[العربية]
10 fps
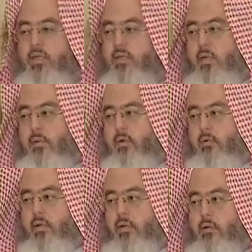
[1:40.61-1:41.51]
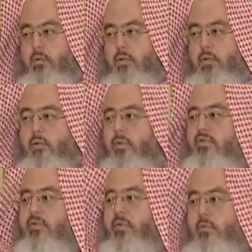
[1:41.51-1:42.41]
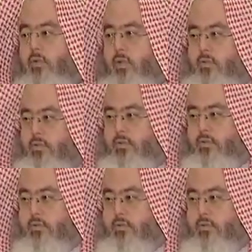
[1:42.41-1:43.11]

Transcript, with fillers: يتبعهم الغاوون هم أنفسهم غاوون